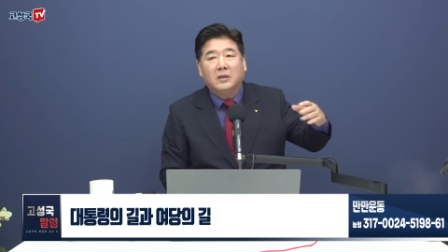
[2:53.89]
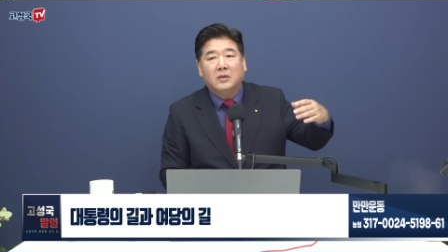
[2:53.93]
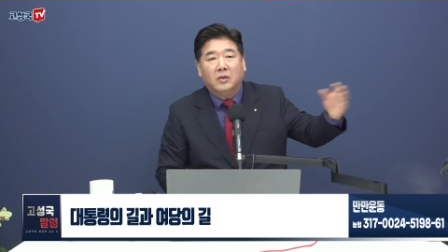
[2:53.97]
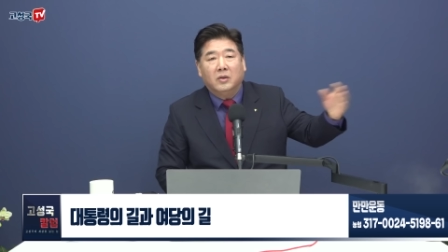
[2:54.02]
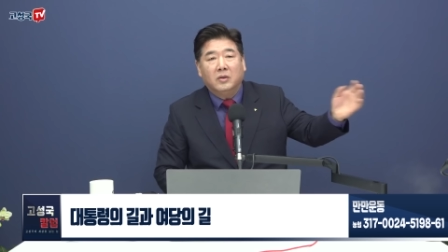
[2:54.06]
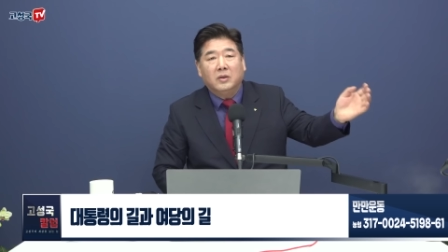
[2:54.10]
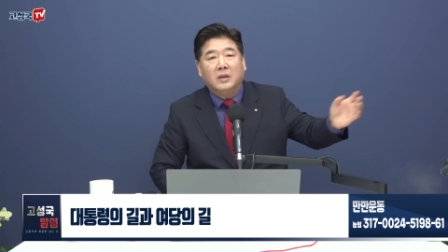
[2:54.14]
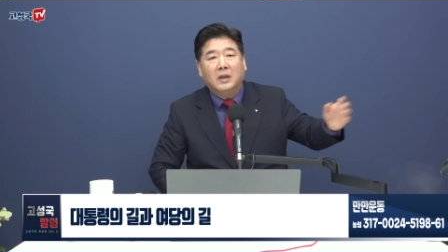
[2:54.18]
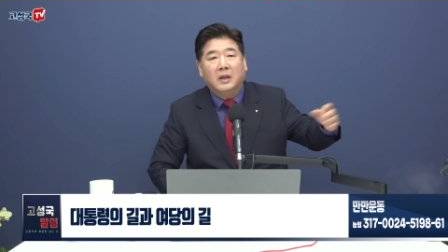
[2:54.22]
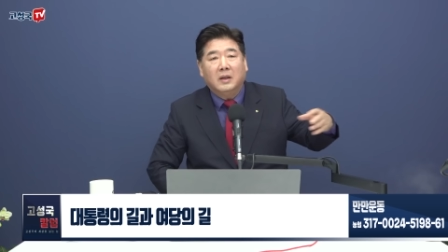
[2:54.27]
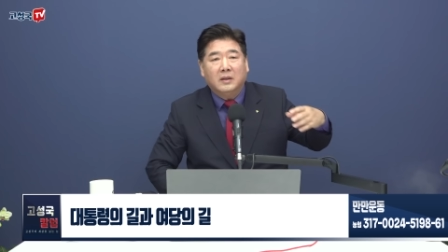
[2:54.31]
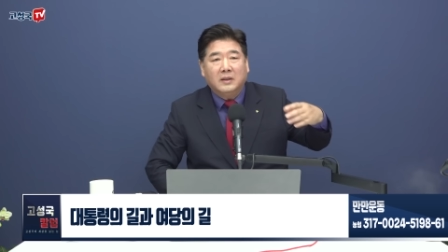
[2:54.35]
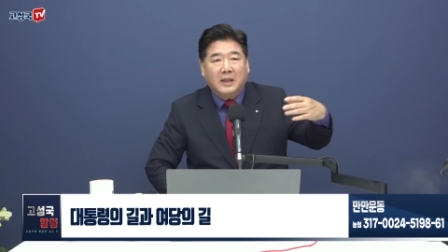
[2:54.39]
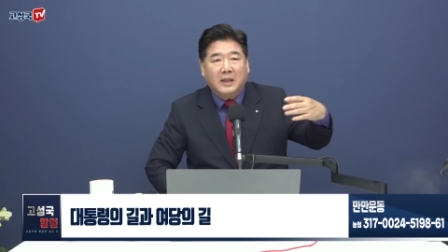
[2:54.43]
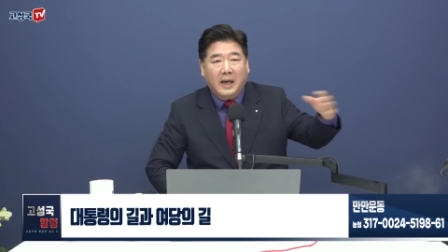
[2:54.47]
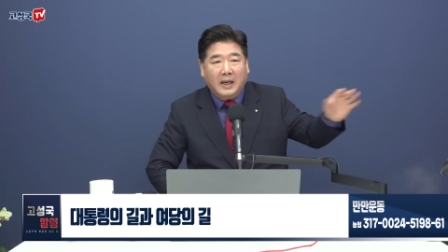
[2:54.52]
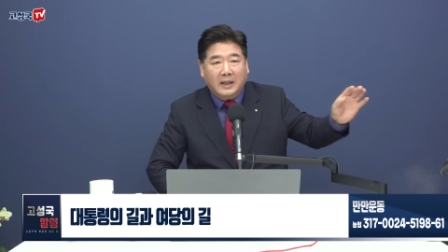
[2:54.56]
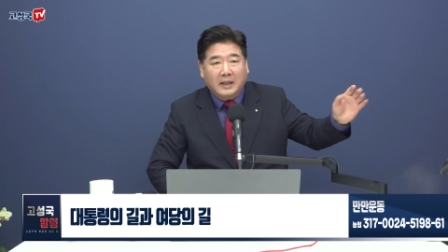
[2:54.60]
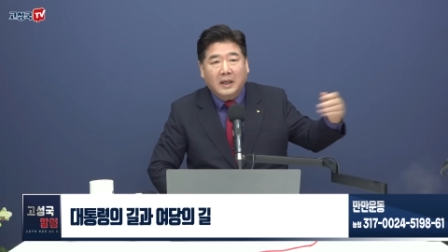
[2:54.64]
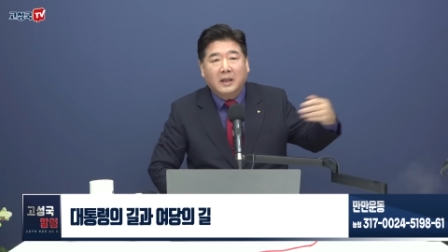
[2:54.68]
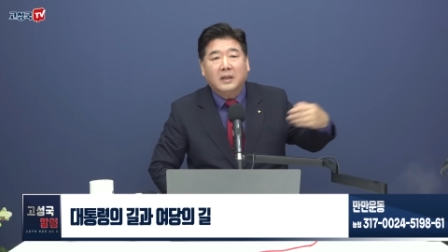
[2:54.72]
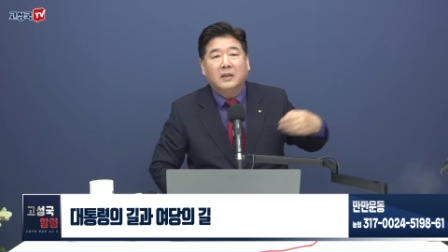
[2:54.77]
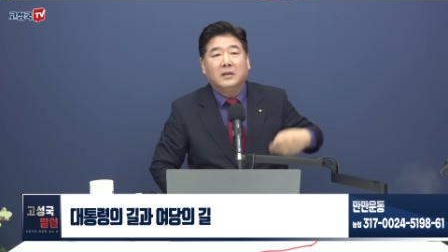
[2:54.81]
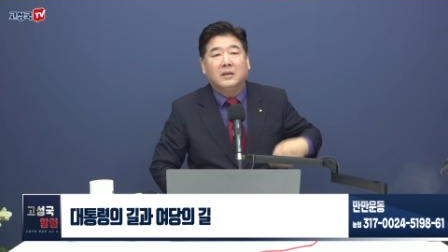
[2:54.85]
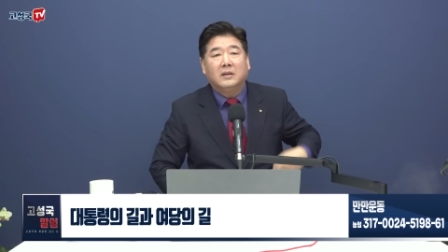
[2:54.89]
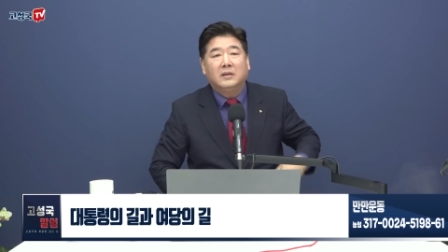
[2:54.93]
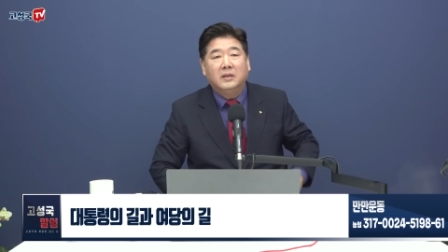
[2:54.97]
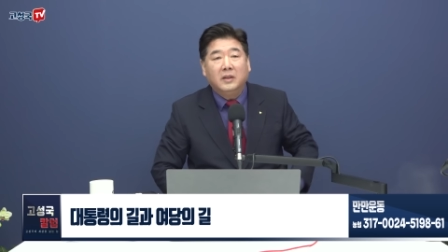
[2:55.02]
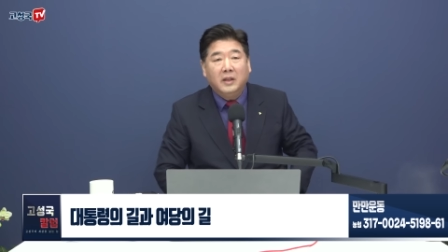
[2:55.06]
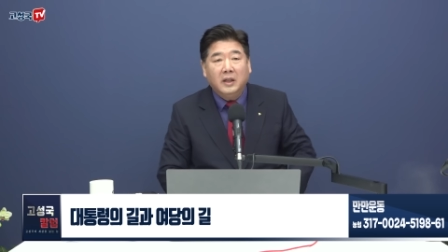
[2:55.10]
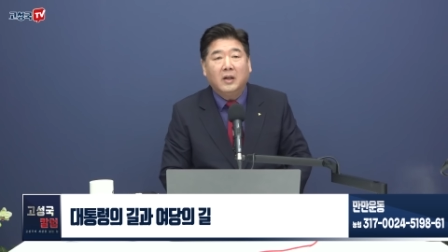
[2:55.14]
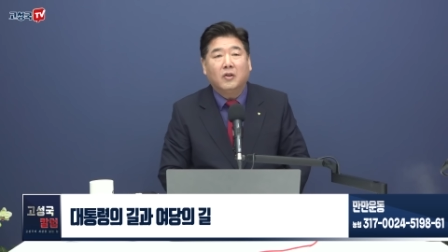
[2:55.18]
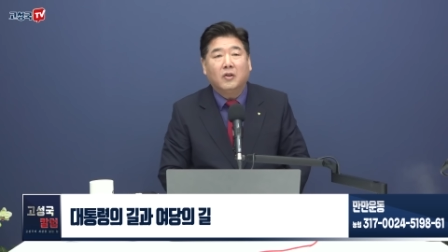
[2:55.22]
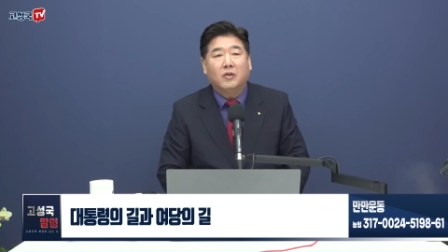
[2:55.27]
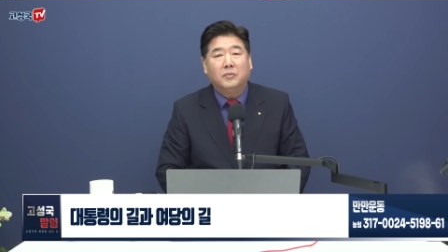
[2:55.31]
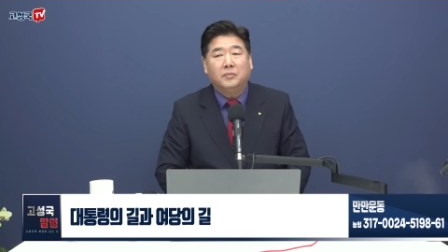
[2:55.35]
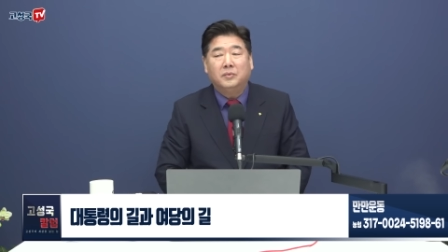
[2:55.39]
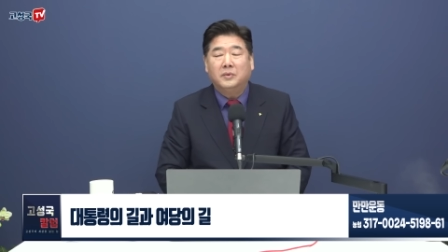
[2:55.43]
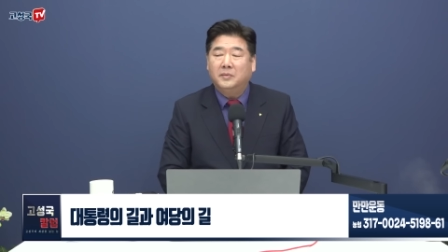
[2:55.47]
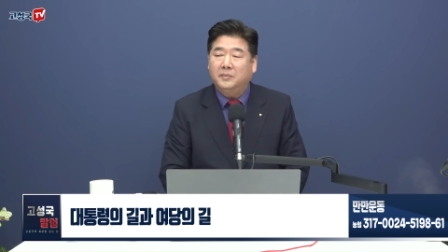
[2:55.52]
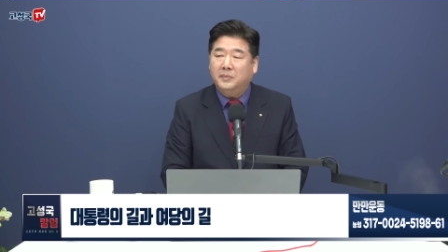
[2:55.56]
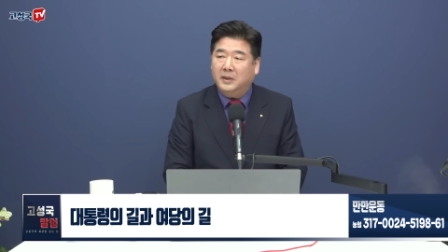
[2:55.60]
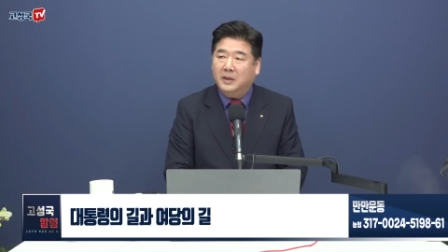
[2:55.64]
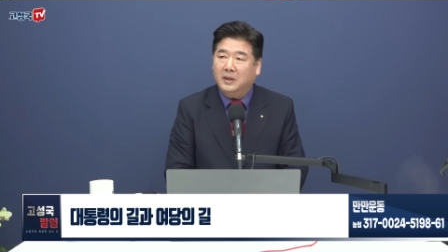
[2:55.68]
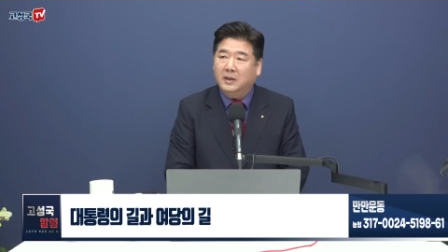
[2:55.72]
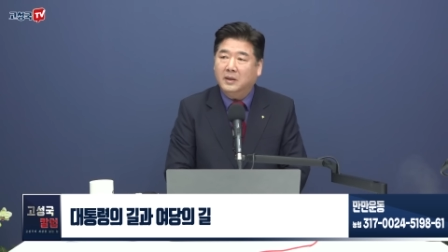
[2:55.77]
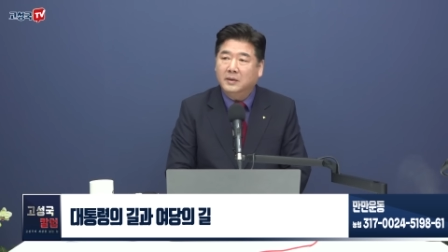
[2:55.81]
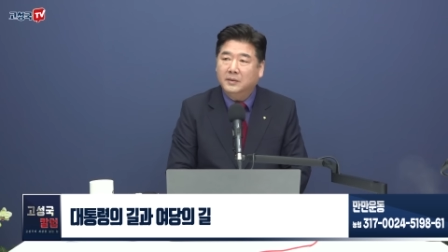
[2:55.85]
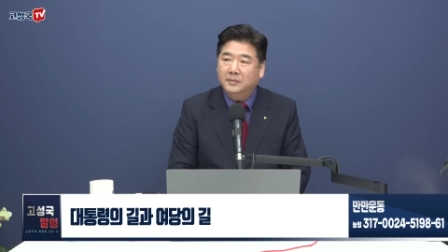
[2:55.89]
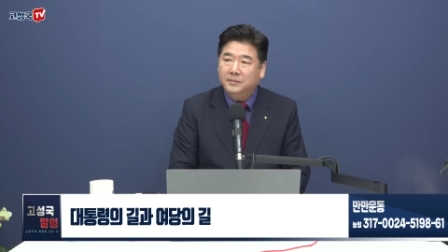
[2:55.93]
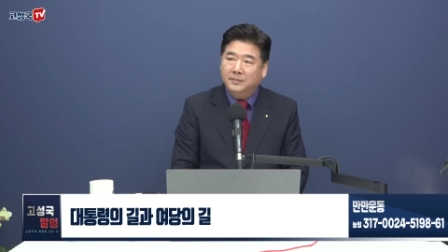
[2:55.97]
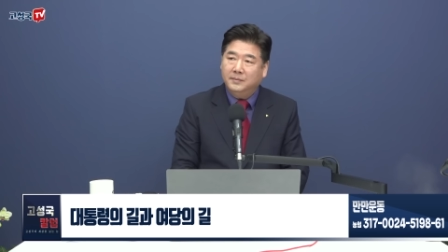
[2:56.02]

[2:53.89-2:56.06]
정의당은 야당들이라고 부릅니까?